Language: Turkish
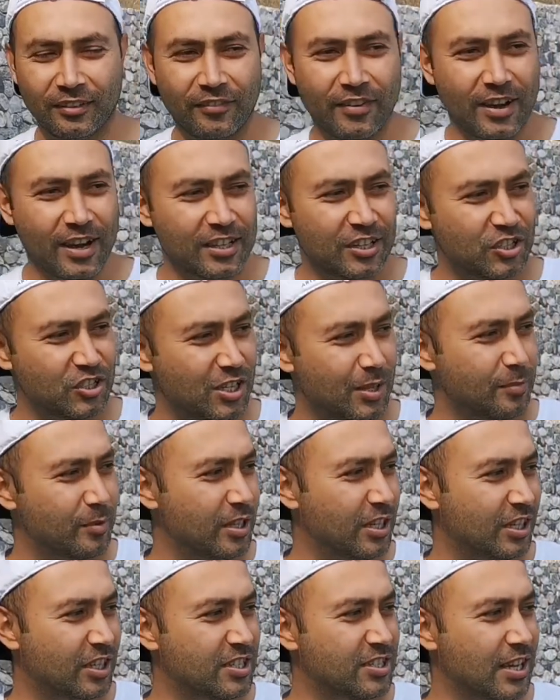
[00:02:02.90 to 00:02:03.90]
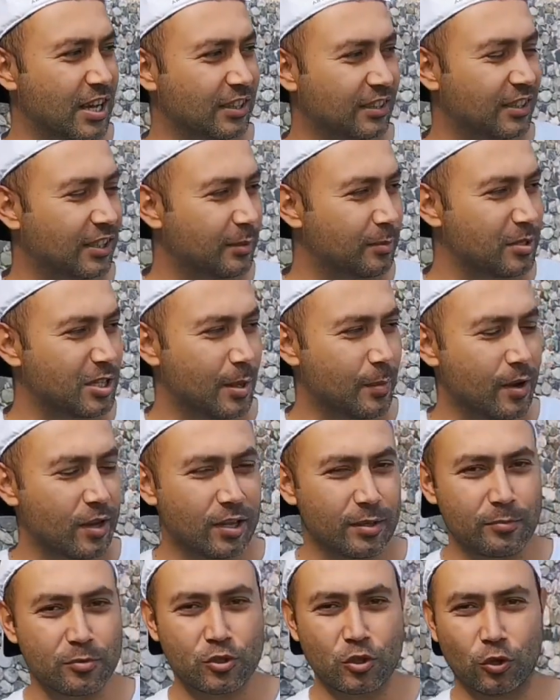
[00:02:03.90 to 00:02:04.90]
Fakat işte bir iki saatlik bir
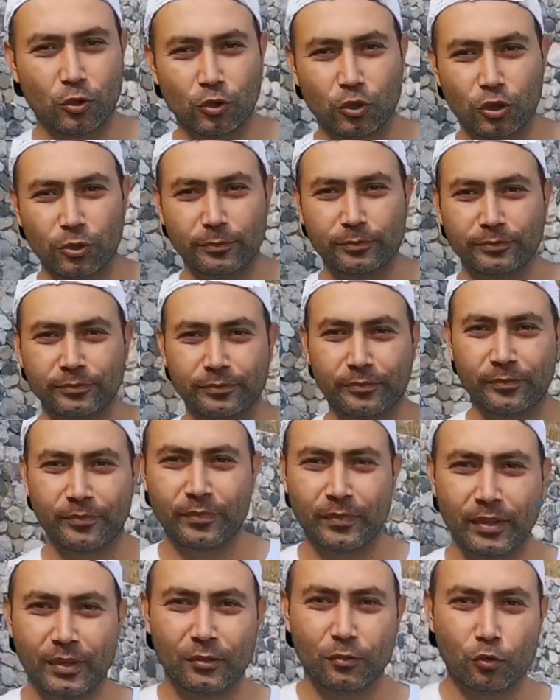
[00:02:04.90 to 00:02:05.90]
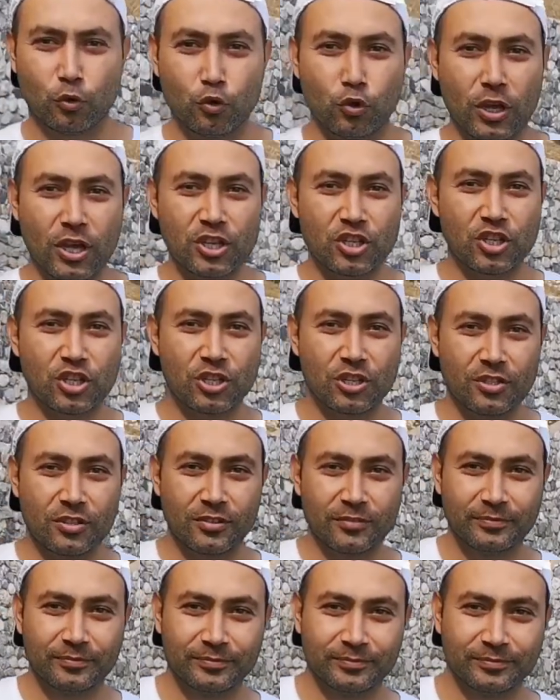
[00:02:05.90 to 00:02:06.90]
zamanımız oldu. Abi güzeldi de
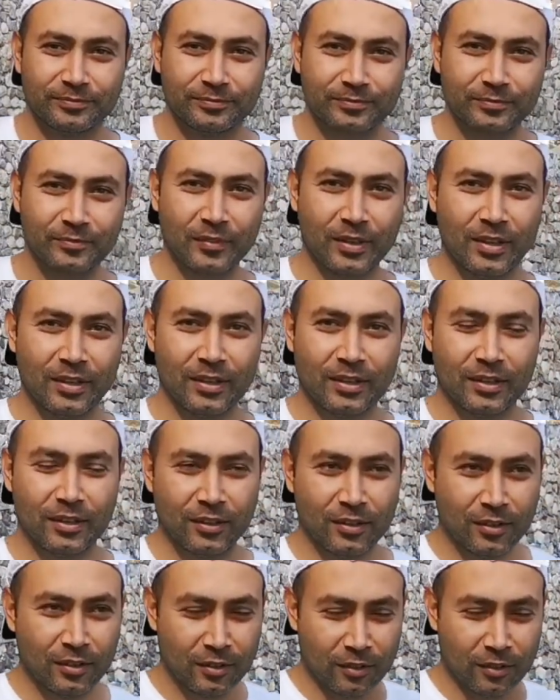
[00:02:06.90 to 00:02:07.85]
şey yok yani bak. Büyük